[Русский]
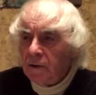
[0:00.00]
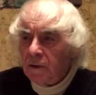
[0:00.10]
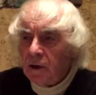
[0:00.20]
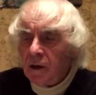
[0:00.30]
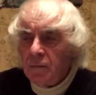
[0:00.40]
и
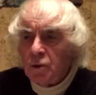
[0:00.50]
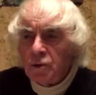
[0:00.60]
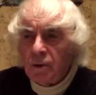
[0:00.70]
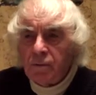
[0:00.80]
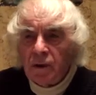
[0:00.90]
как
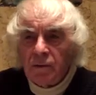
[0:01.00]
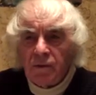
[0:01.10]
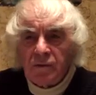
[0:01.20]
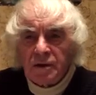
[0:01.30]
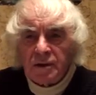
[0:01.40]
можно было
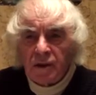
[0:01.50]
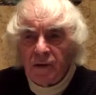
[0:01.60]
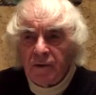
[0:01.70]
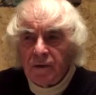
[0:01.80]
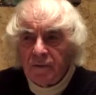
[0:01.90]
бы
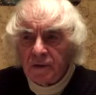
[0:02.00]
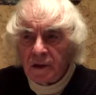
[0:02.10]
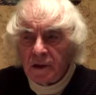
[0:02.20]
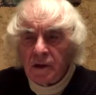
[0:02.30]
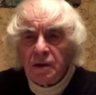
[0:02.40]
восстановить,
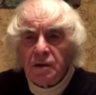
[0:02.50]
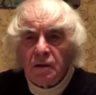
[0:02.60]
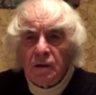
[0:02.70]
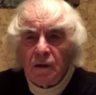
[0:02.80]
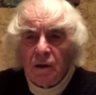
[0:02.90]
возродить
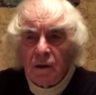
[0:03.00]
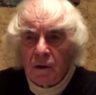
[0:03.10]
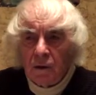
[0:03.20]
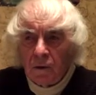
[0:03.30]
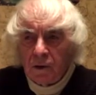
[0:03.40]

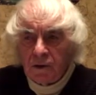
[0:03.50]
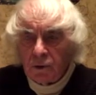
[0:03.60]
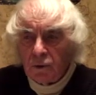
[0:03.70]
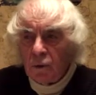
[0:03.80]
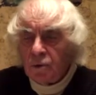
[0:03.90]

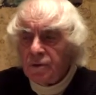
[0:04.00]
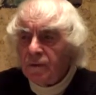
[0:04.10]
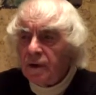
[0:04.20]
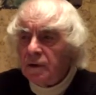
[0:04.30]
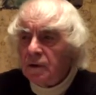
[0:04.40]
институт
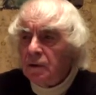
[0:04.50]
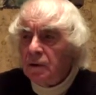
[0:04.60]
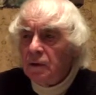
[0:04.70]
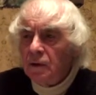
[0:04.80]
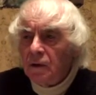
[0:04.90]
Урусвати,
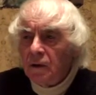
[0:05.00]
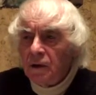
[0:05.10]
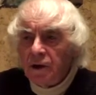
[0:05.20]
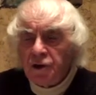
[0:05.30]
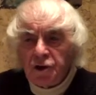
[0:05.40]

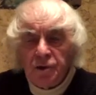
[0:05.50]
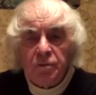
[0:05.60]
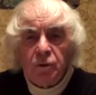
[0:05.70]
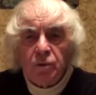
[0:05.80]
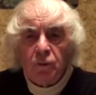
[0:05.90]
и
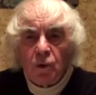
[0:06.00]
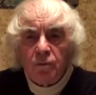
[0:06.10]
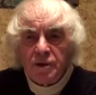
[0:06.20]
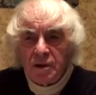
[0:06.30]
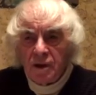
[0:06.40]
чем бы он
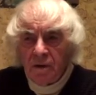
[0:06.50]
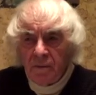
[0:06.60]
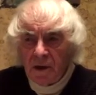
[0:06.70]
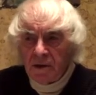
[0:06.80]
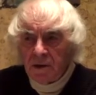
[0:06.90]
мог бы
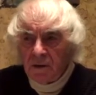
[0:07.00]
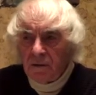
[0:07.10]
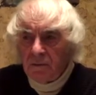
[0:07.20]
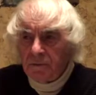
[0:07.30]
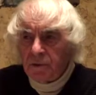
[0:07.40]

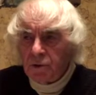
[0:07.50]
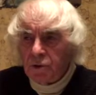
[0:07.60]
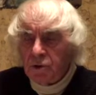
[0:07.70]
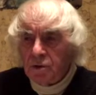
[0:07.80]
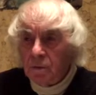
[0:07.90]
заниматься по
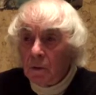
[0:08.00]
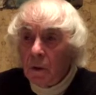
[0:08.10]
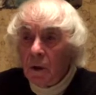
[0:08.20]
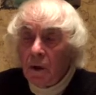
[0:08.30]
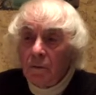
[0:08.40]
существу.
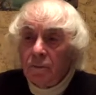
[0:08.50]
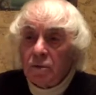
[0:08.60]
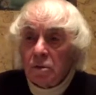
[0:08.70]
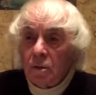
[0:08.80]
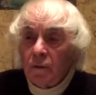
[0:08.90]

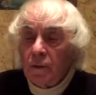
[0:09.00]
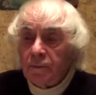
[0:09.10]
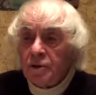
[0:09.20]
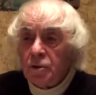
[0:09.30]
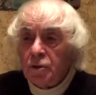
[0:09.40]
Безусловно,
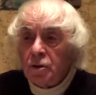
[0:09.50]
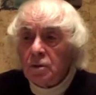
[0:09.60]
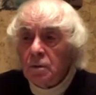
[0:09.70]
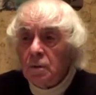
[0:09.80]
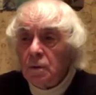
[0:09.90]
по
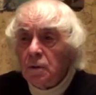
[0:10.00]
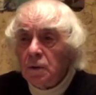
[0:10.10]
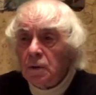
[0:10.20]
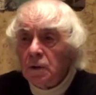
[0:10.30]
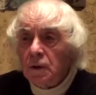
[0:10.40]
существу
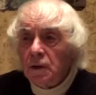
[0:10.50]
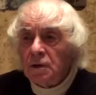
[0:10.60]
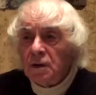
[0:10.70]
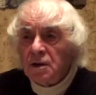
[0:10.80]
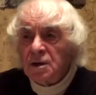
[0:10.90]
э,
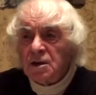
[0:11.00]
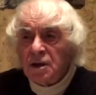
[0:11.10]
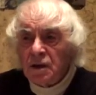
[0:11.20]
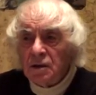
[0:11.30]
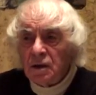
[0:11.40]
этот
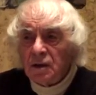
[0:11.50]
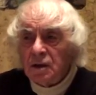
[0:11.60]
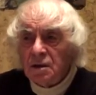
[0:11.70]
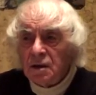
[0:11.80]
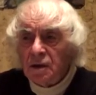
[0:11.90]
центр,
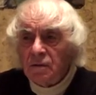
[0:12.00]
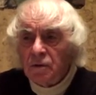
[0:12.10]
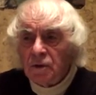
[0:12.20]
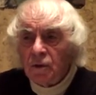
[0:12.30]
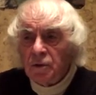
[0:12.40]
так сказать,
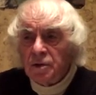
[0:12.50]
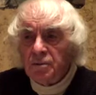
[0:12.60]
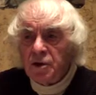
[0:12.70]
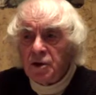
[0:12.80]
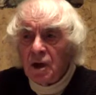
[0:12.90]
вот такой
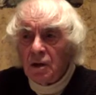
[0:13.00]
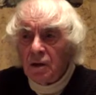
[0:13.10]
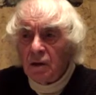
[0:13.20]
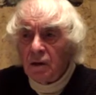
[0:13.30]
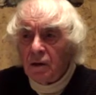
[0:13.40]

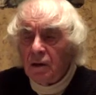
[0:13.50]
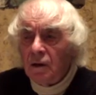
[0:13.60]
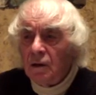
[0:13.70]
замечательный,